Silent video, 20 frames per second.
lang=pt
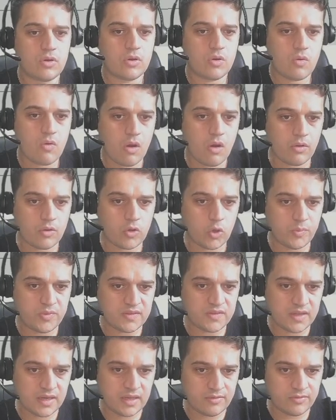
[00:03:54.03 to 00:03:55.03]
Qual que eu me
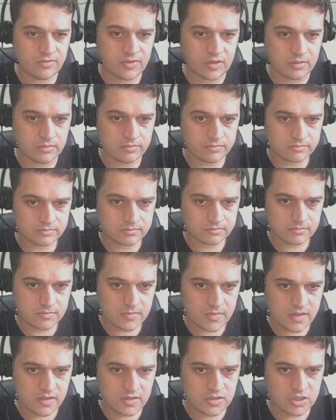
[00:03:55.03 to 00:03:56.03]
inscrevi?
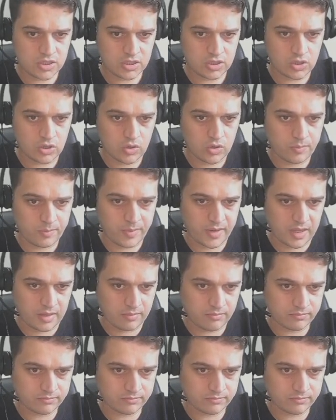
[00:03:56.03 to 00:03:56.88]
Este aqui, ó, o prêmio.